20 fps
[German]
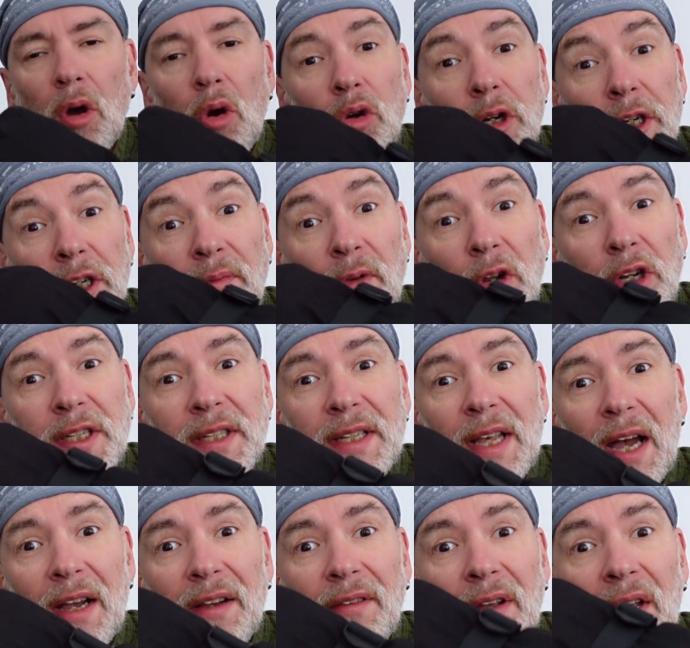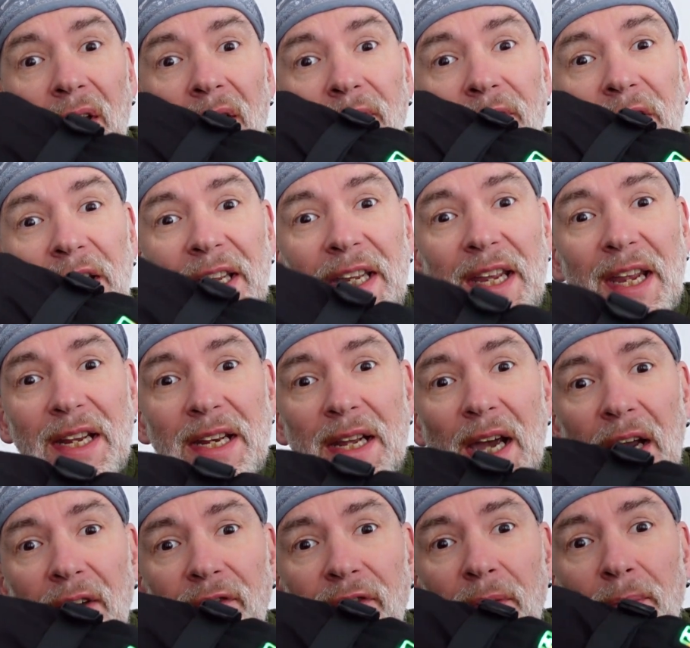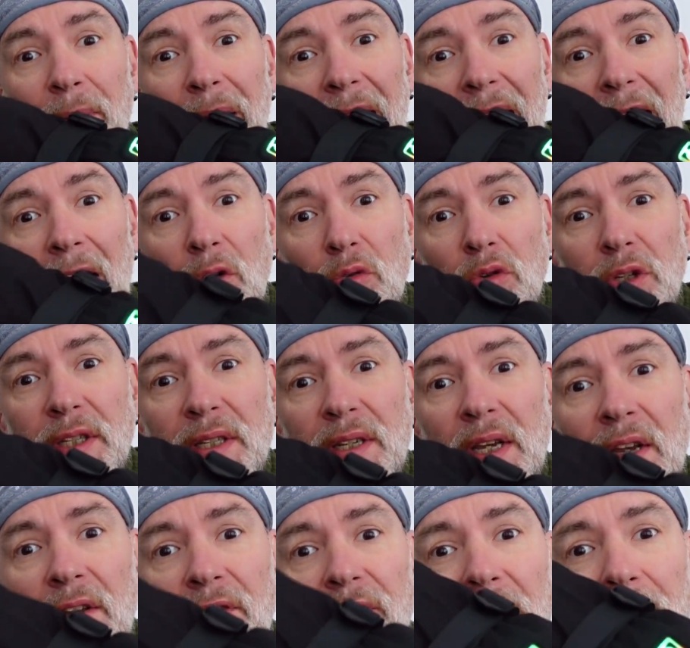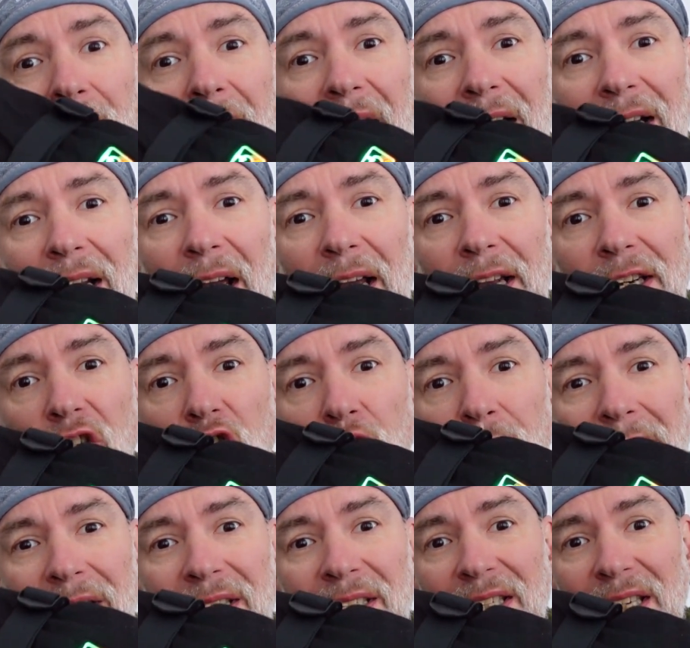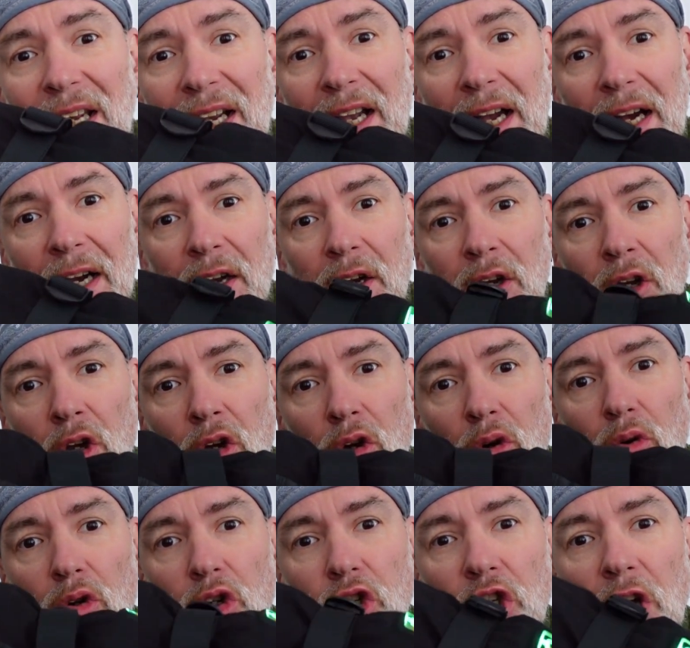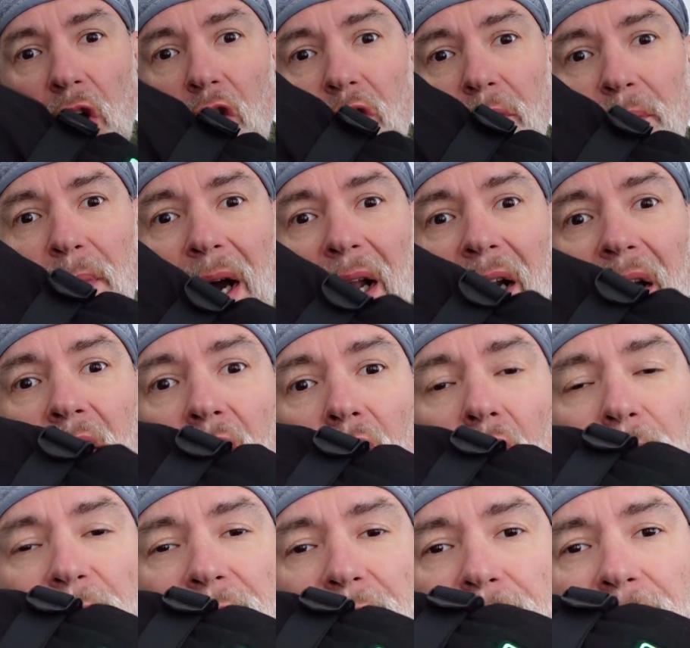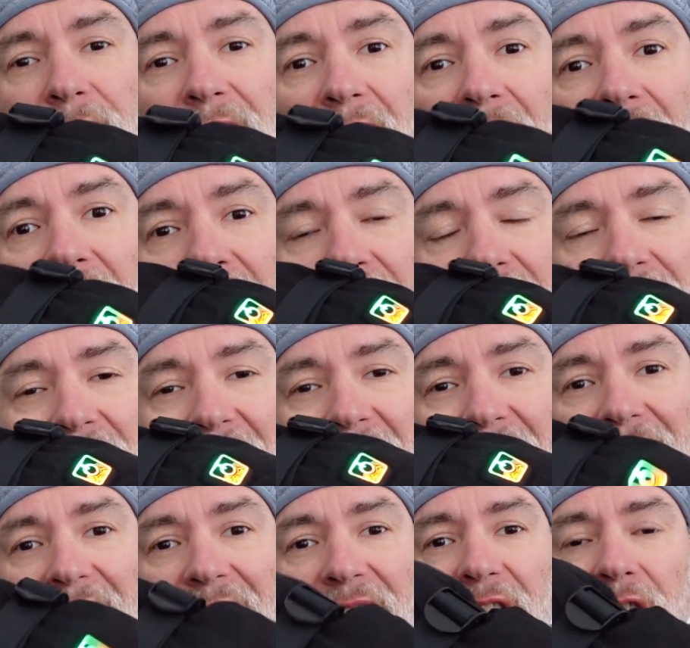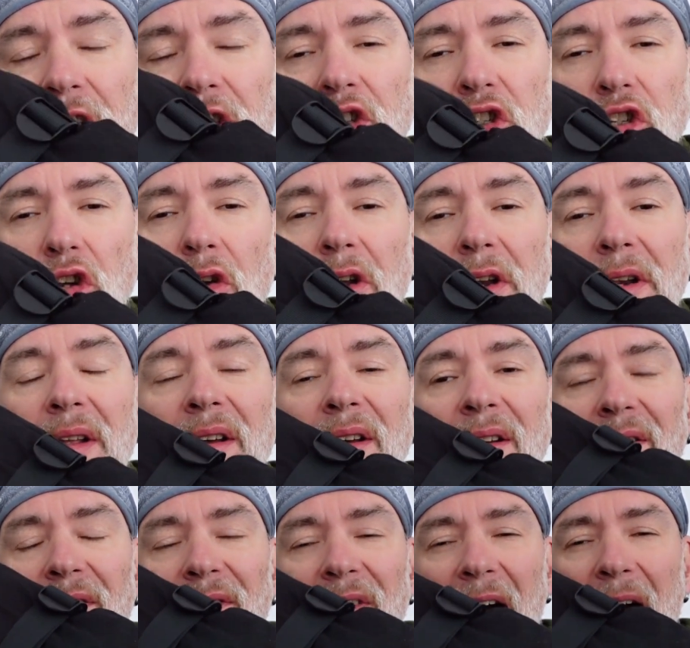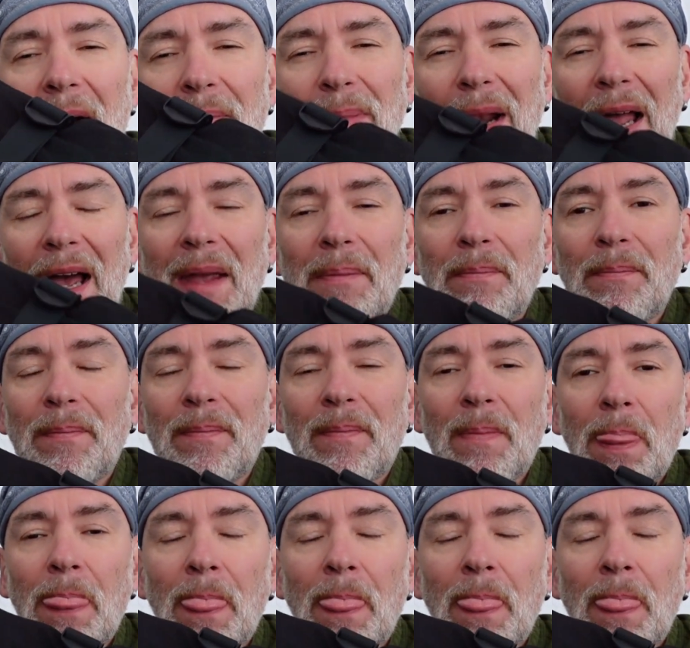Und ich würde sagen, wir gehen einfach mal raus, wir machen einen Spaziergang und schauen mal, ob die Finger wirklich schön warm bleiben.